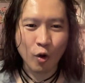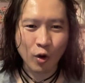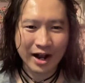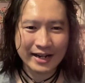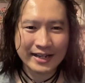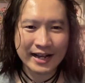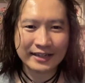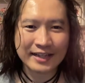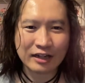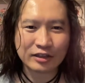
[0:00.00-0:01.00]
お金
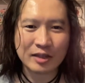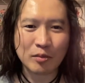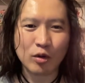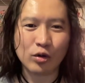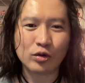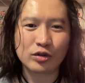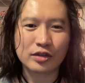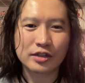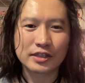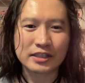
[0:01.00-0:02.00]
がなくても
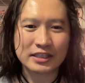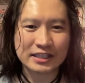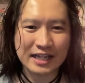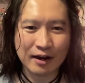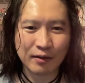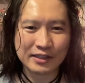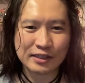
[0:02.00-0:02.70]
幸